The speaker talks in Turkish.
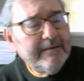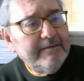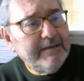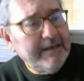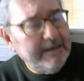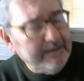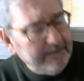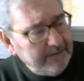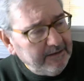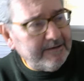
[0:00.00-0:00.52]

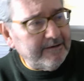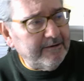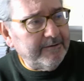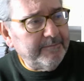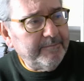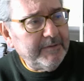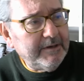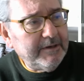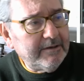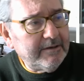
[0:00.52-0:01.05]

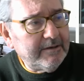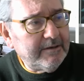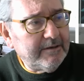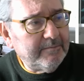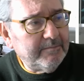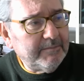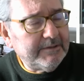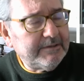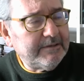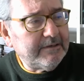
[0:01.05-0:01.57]
Netikim e,
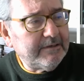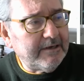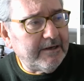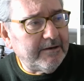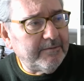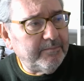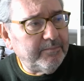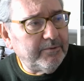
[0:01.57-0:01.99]
Mısır'a